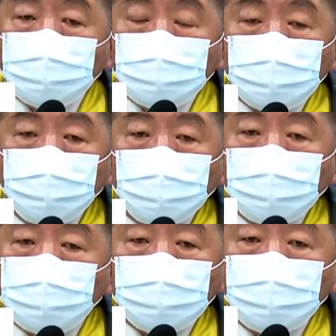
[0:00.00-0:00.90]
隔离现在
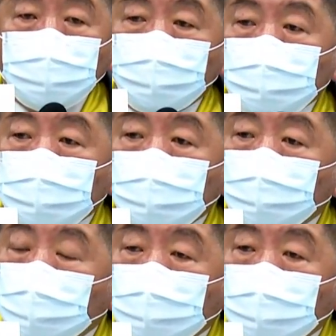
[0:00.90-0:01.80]
本来就地方
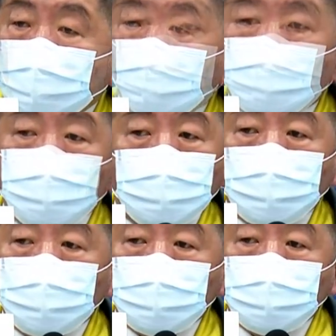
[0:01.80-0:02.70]
在办啊，有什
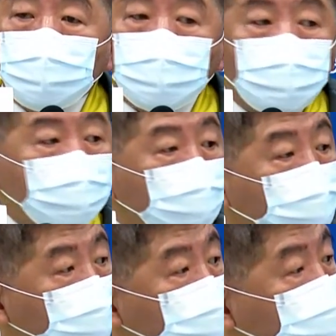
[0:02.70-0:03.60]
么电话经过隔
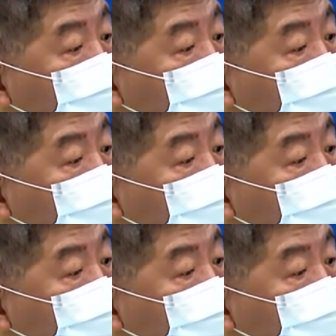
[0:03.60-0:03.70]
离要